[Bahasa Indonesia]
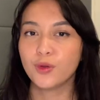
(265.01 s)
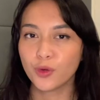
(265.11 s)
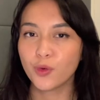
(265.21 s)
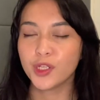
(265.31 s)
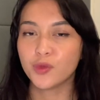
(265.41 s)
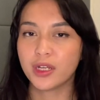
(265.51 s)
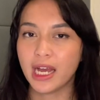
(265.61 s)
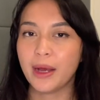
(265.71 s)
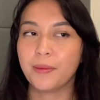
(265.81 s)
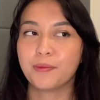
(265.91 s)
Dulu gue
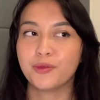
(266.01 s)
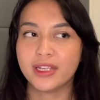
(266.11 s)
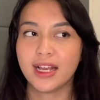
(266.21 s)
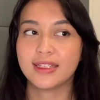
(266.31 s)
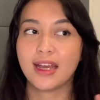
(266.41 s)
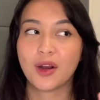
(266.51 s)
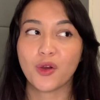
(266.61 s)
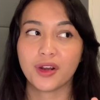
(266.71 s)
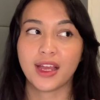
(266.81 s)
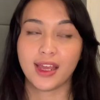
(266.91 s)
juga punya
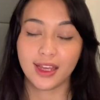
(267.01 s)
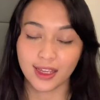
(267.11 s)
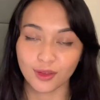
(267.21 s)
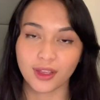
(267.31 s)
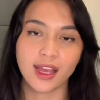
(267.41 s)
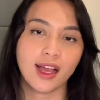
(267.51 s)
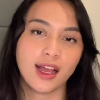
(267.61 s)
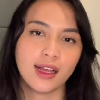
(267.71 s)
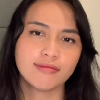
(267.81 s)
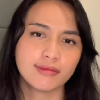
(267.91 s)
jargon kayak gitu
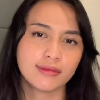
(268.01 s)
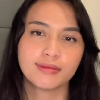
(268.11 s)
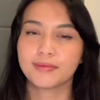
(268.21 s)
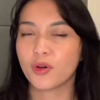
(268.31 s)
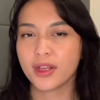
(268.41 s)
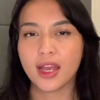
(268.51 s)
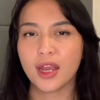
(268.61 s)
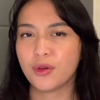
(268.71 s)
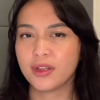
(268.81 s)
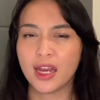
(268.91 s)
ya, hmm,
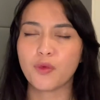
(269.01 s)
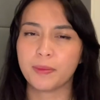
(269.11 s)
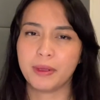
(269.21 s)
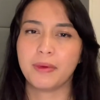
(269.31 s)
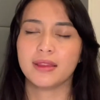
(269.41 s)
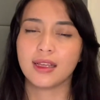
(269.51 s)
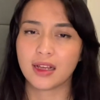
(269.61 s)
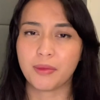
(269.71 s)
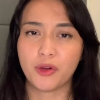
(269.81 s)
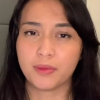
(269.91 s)
pokoknya I don't care what people
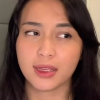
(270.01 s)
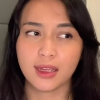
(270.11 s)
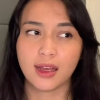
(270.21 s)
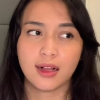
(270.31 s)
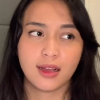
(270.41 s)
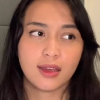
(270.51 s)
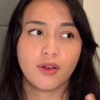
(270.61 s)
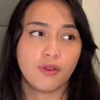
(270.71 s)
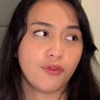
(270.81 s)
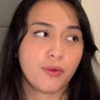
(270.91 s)
think about me, I
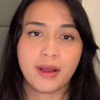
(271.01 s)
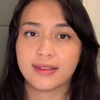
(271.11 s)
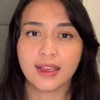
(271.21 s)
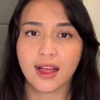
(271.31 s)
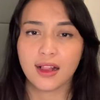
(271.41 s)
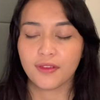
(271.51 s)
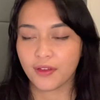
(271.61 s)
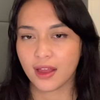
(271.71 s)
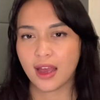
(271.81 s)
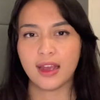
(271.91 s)
go for myself,
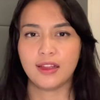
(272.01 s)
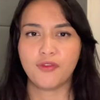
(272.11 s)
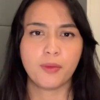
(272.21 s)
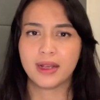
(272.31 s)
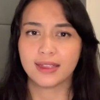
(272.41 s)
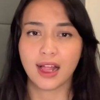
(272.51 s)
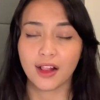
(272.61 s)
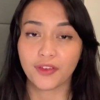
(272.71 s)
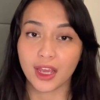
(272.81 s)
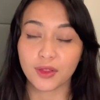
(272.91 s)
I live for
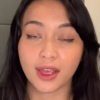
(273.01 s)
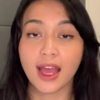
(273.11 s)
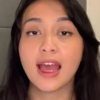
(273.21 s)
myself, kayak gitu ya